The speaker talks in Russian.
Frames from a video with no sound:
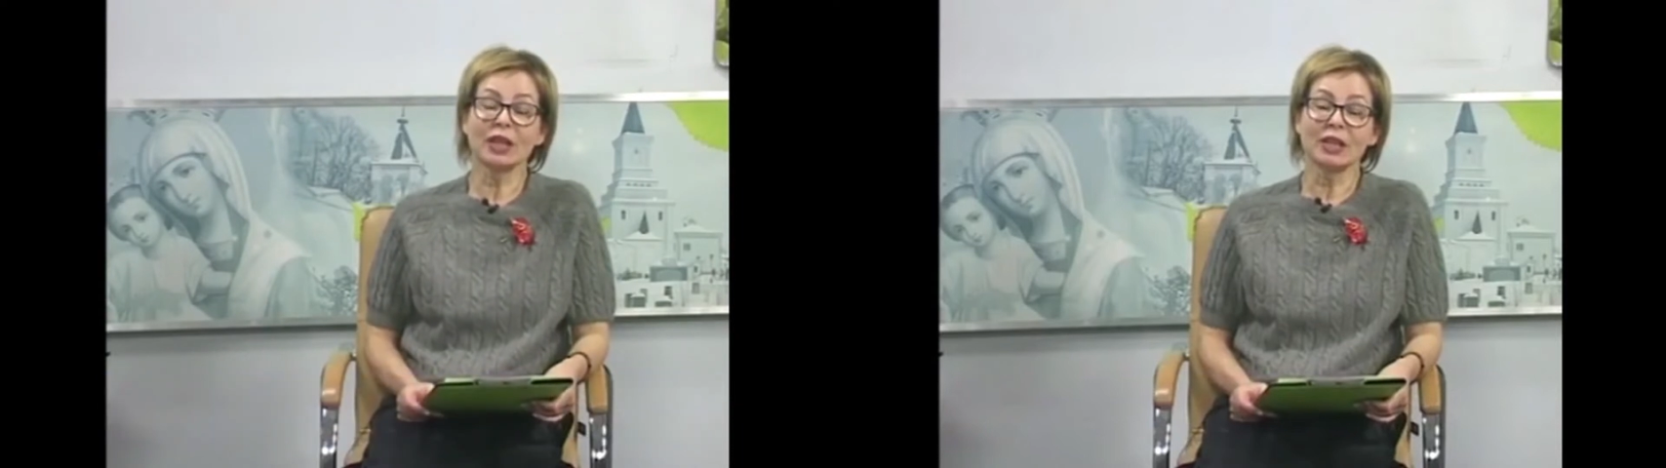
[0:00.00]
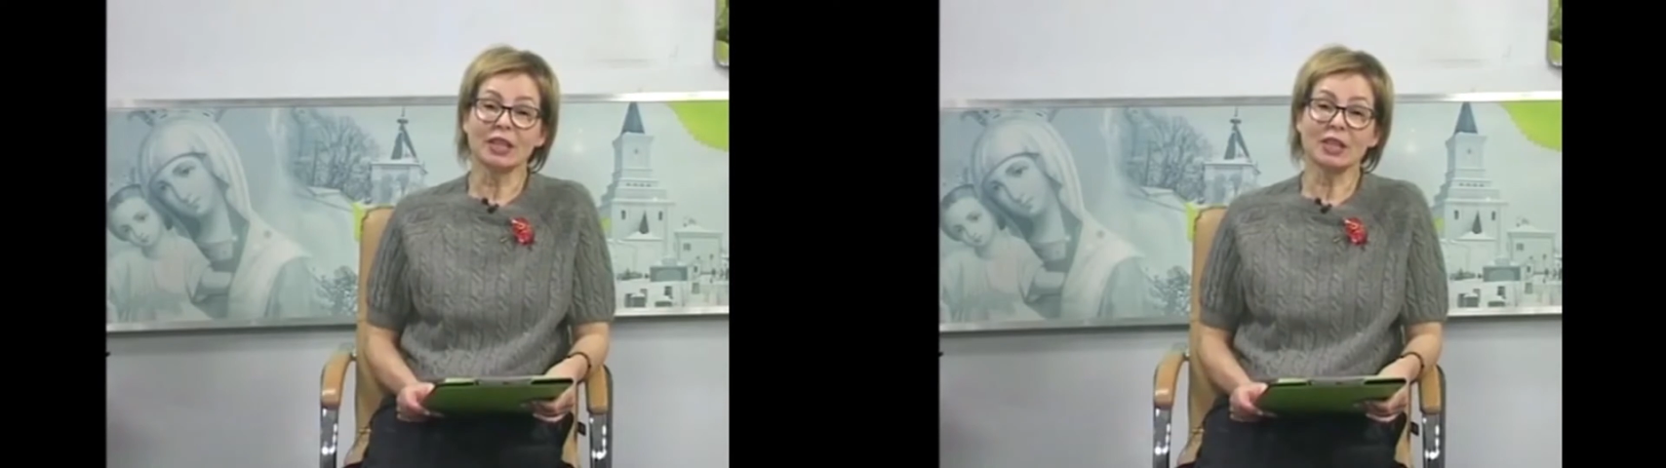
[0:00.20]

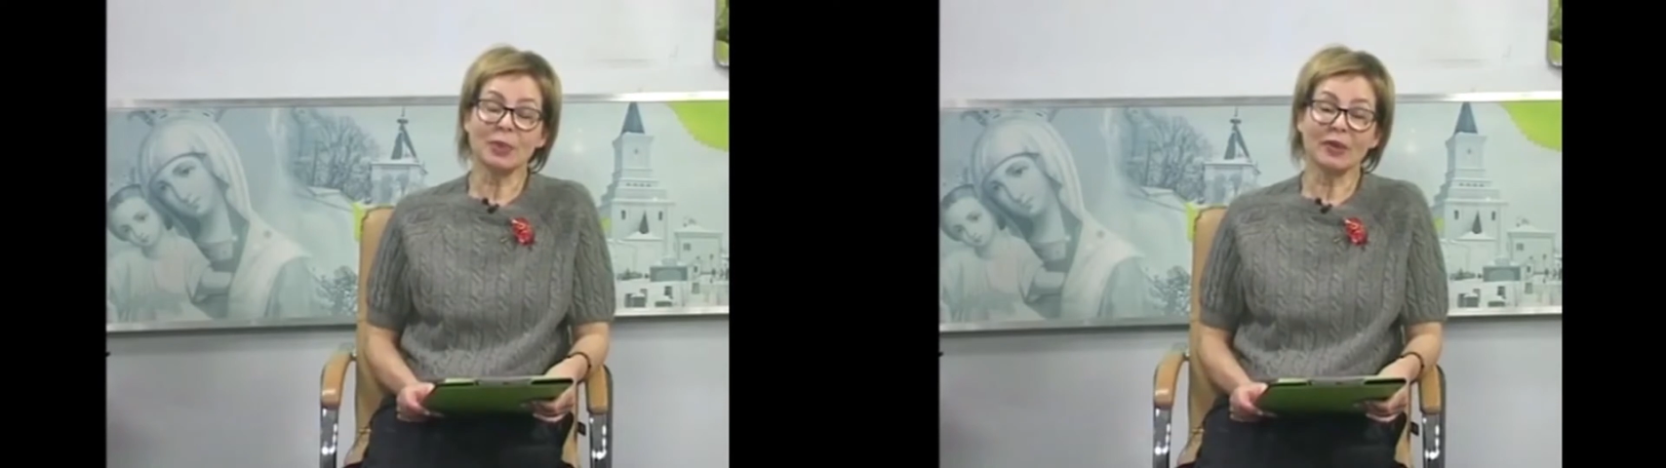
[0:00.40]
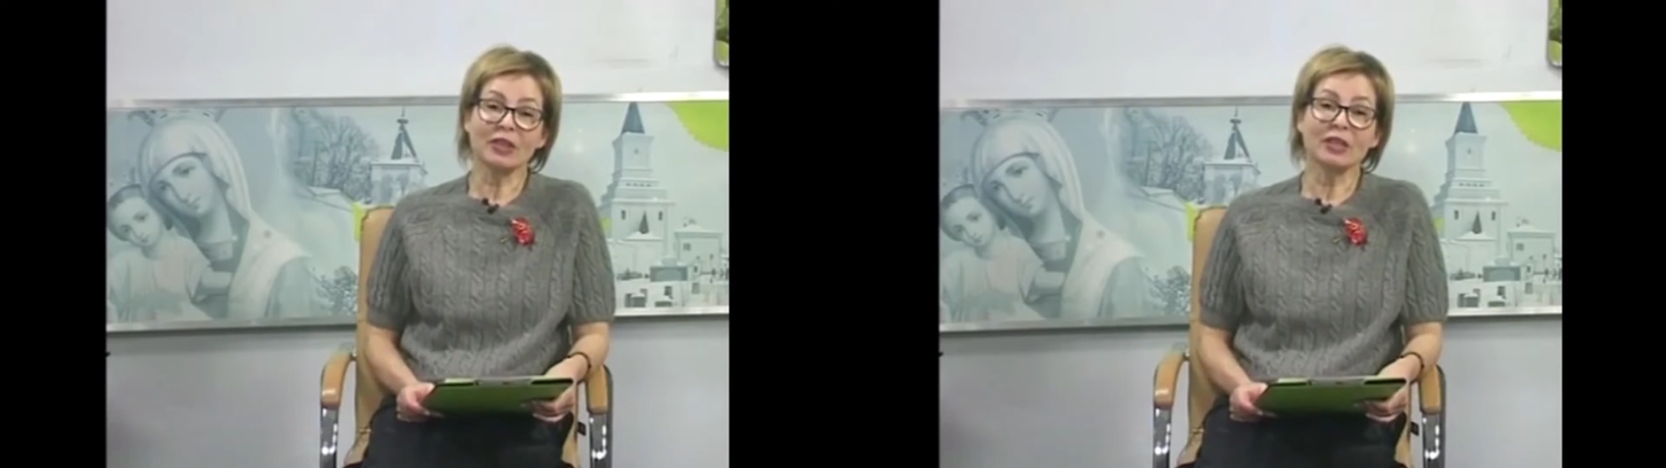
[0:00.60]
и
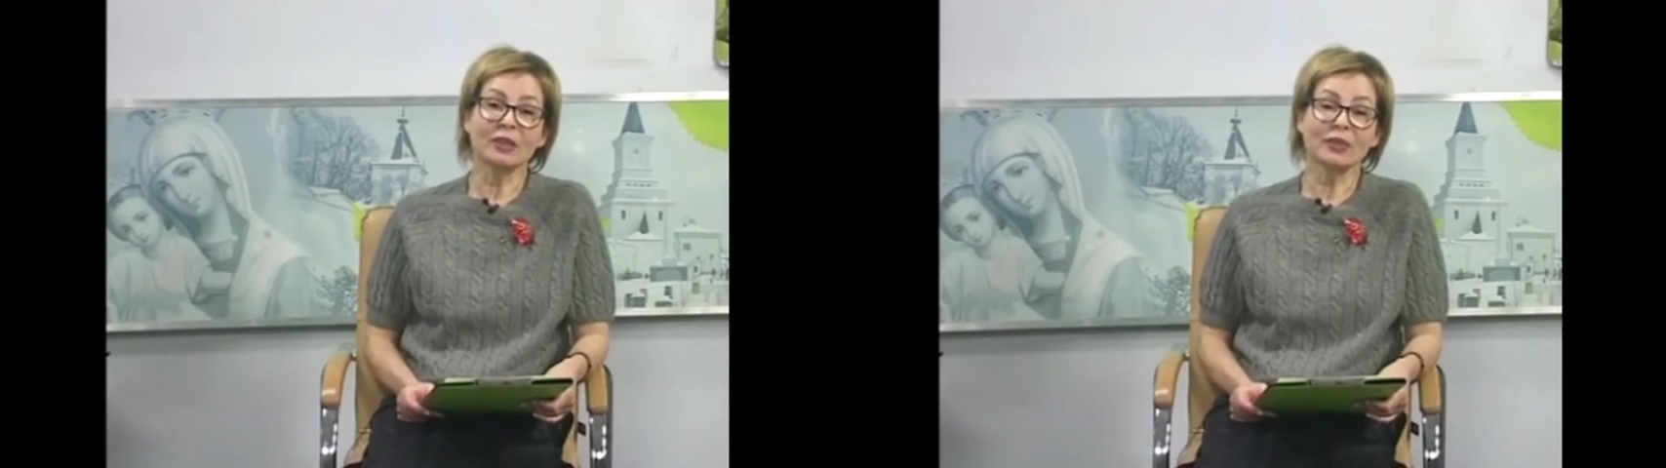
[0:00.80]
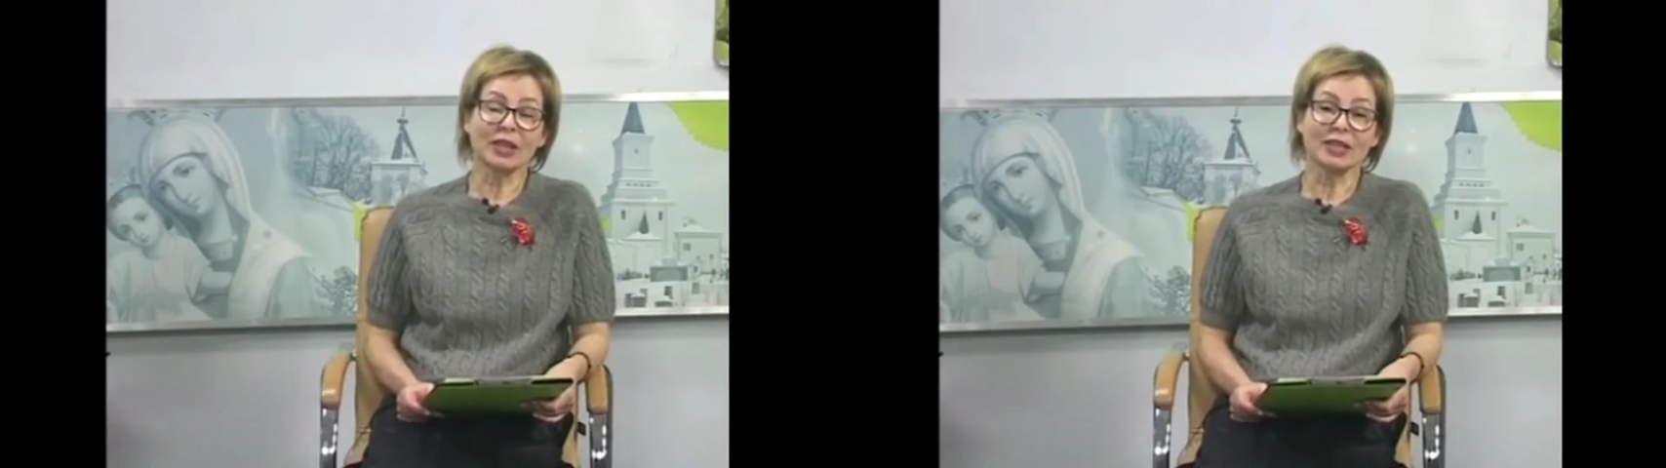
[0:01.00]
исповедников
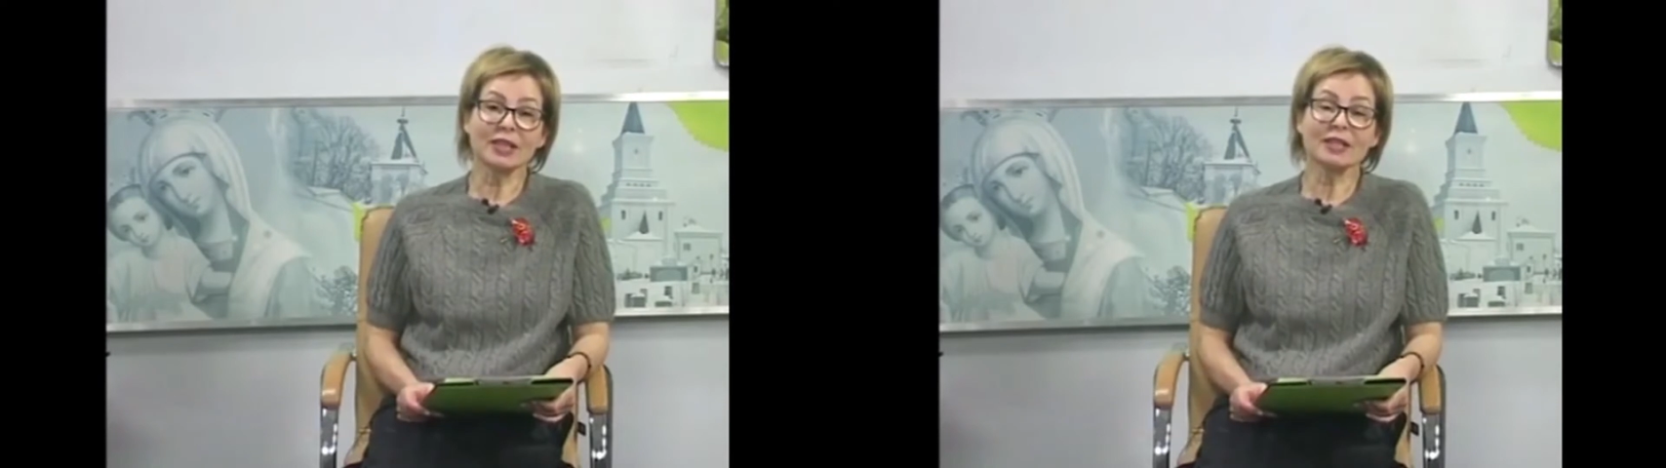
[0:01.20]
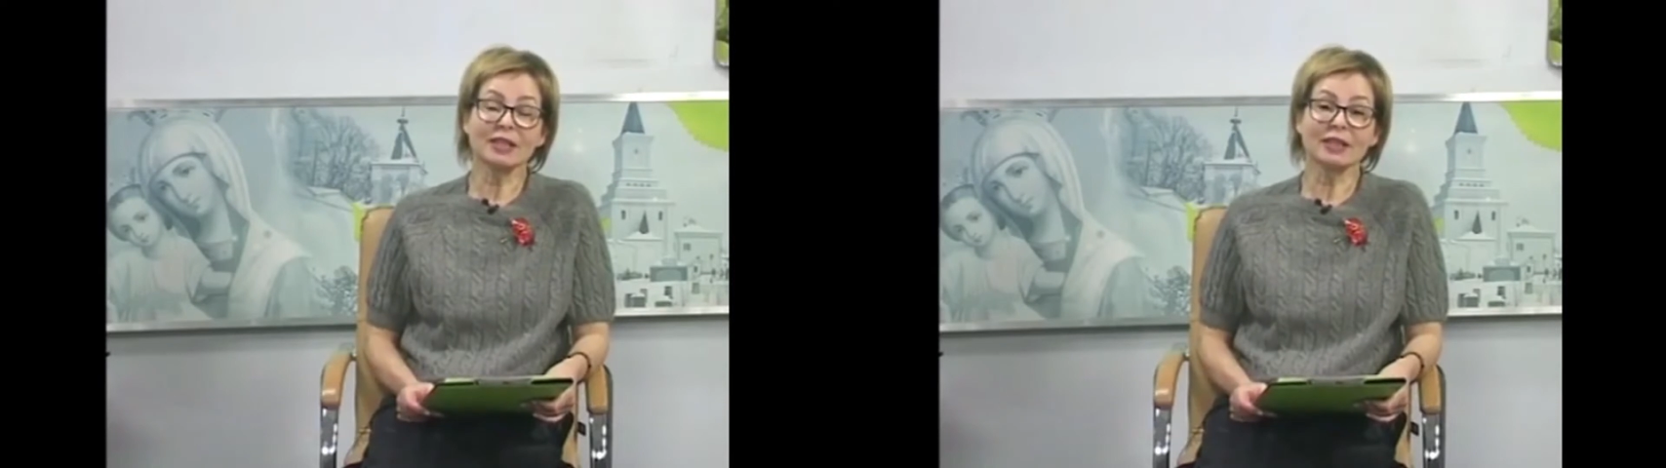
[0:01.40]

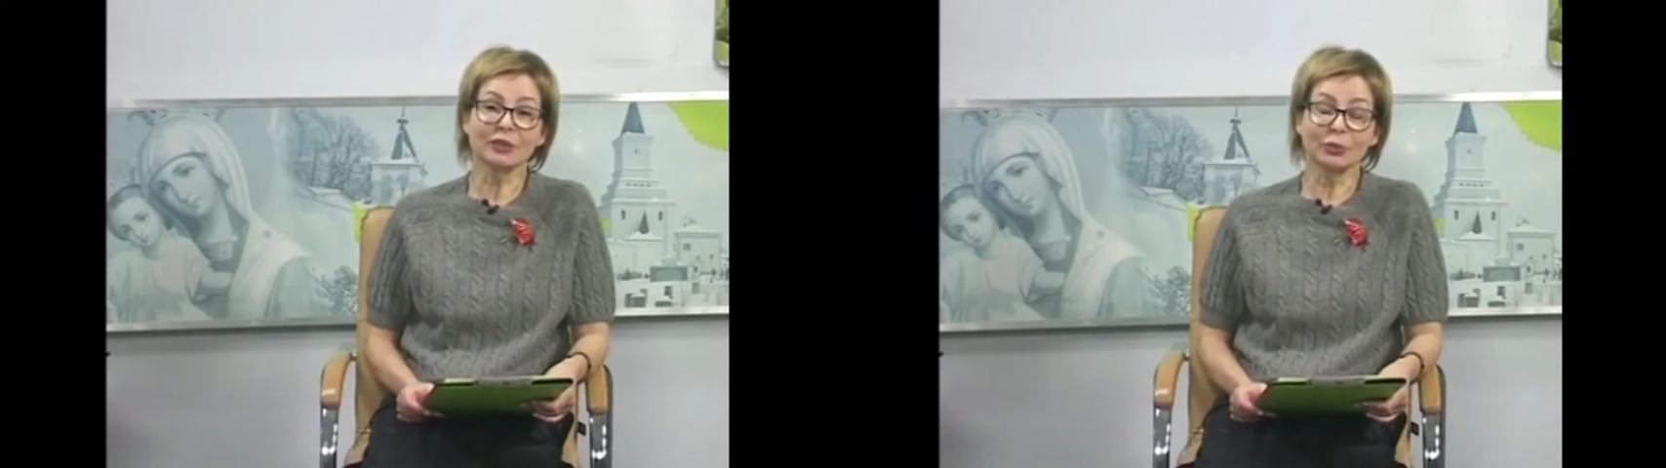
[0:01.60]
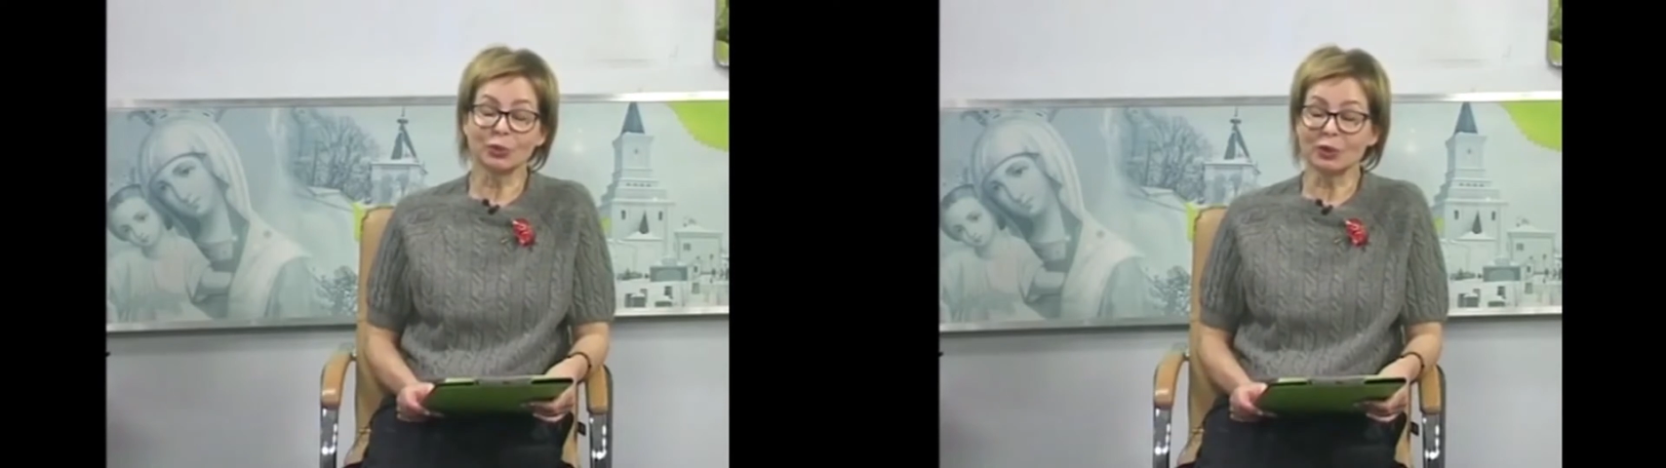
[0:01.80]
российских в
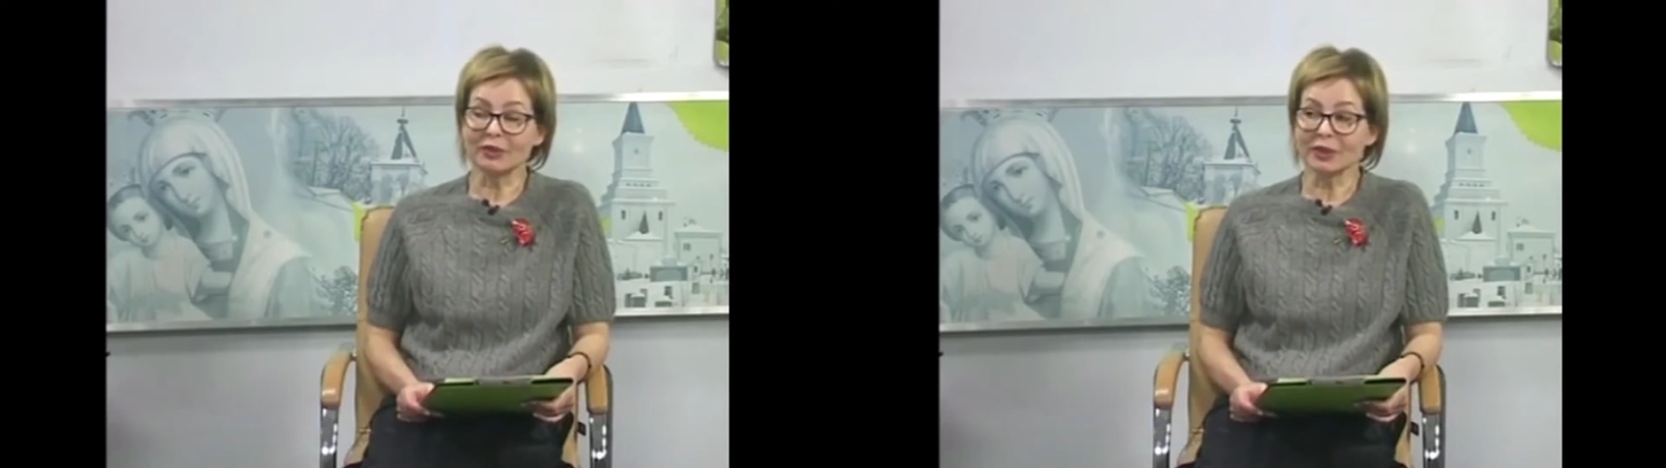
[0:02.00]
Будово.